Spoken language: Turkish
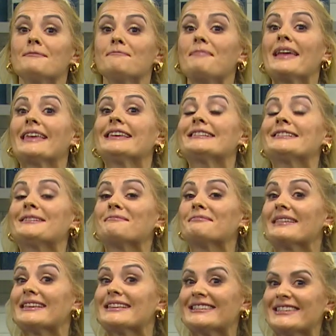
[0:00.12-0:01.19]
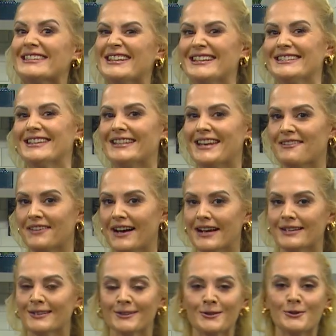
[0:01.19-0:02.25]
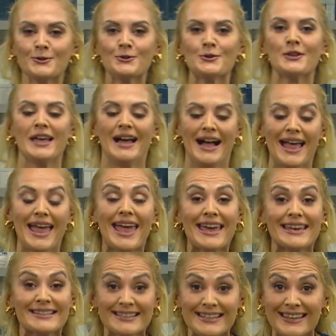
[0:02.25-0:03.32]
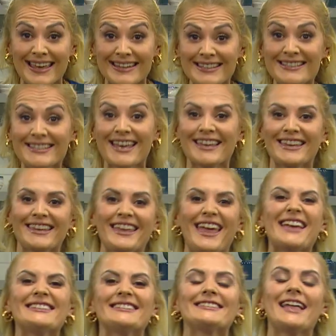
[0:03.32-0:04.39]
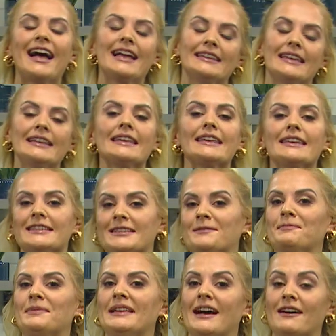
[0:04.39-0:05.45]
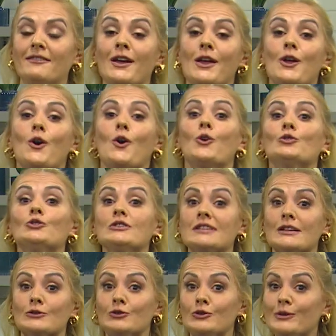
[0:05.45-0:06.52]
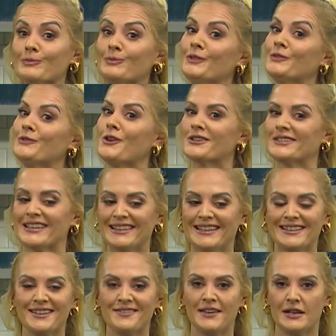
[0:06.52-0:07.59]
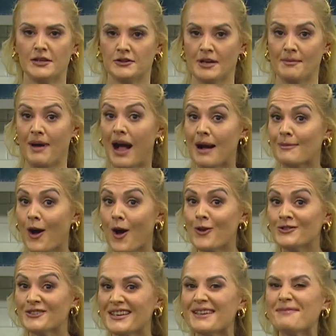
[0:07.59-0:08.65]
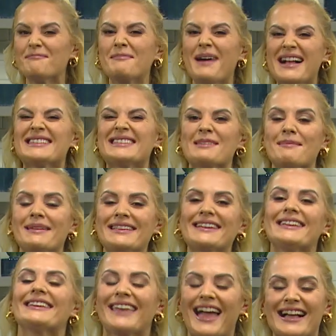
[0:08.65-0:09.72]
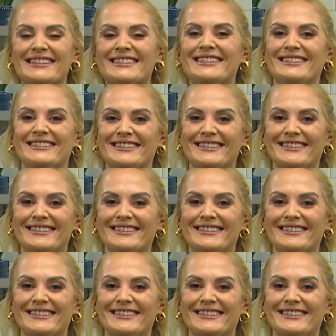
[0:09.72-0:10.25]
Peki şimdi sırada ne var? Kuzuya eşlik edecek kestaneli iç pilav. Onun da tüm püf noktalarını vereceğim ama önce malzemeleri gelsin.